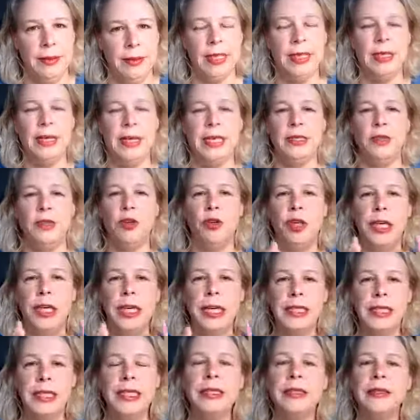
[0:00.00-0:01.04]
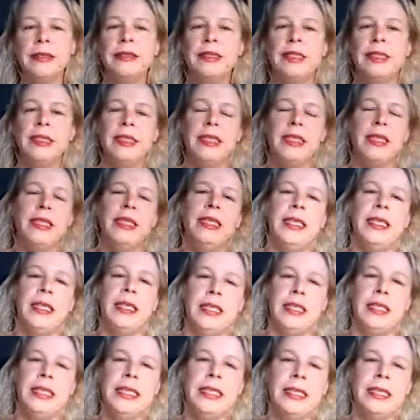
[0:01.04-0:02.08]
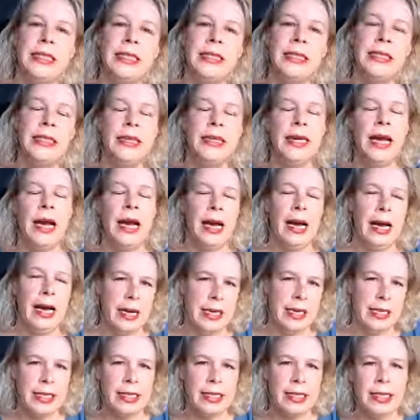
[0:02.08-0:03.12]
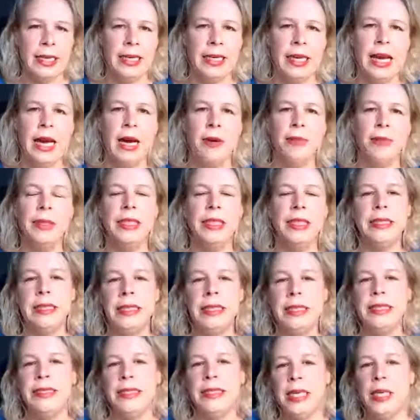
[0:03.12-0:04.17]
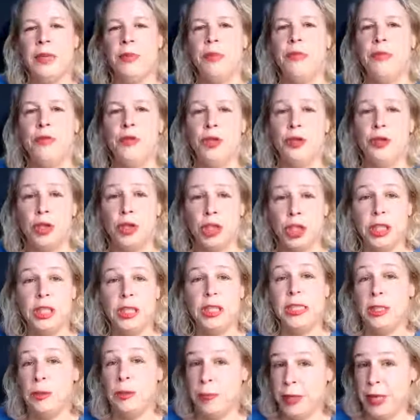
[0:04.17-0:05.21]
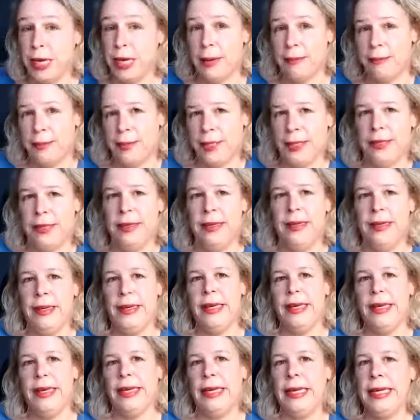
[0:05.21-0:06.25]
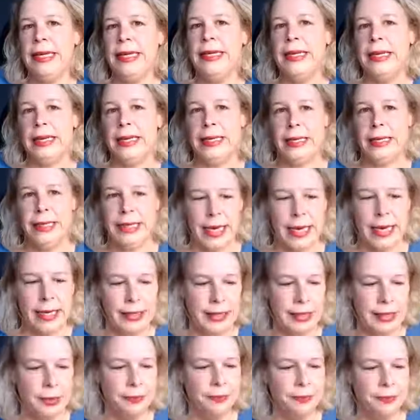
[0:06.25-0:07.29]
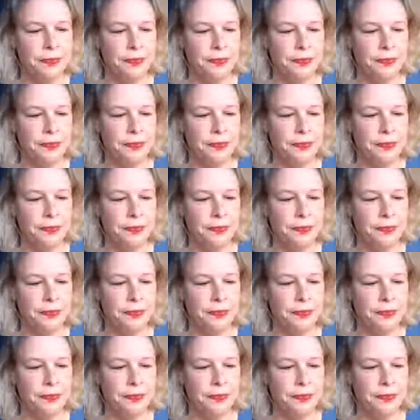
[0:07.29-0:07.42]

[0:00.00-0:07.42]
Ja? Also orientieren Sie sich nicht an diesen Altersangaben, die sind eben für durchschnittlich begabte Kinder gedacht.